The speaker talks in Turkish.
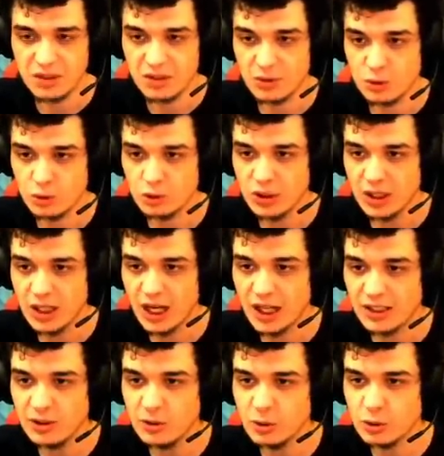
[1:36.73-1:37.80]
şurada
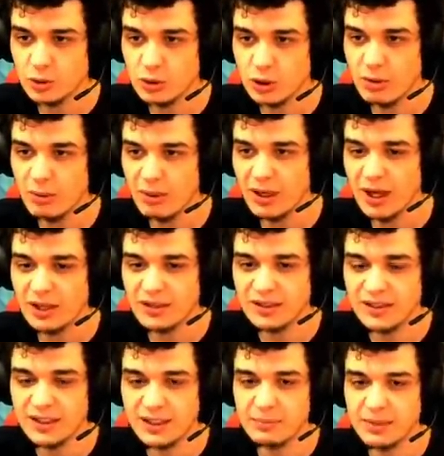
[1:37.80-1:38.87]
katil gözüküyorum ama katil
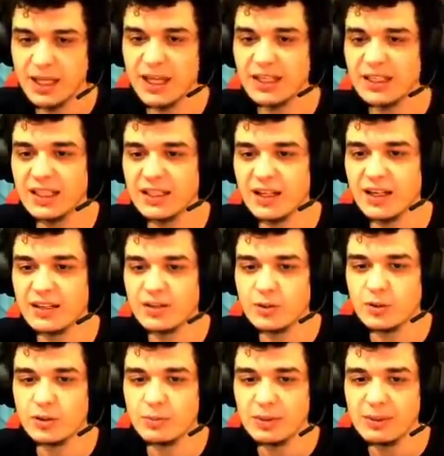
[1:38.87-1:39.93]
değilim. Bir dahaki katil
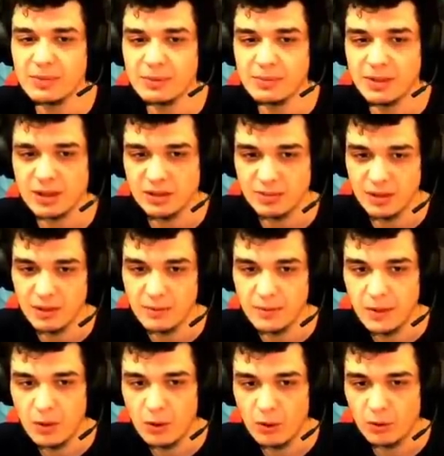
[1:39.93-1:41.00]
olabilir miyim acaba?
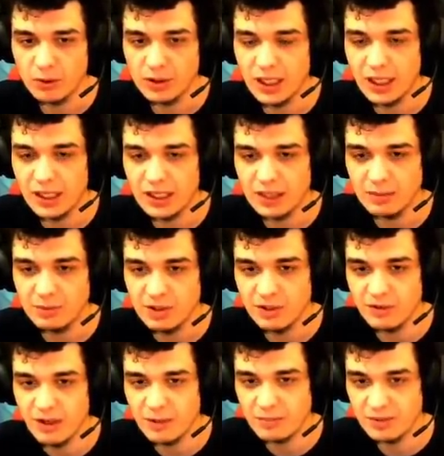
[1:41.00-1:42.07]
Onunla alakalı bir şey
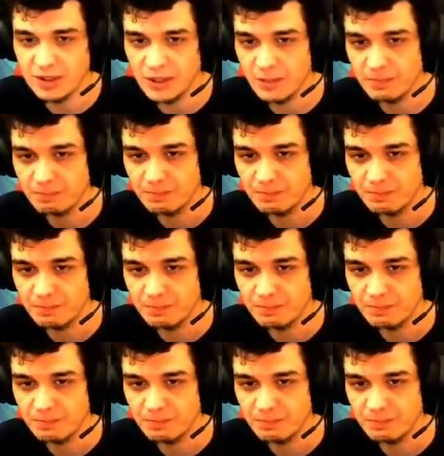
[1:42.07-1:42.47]
var mı ki?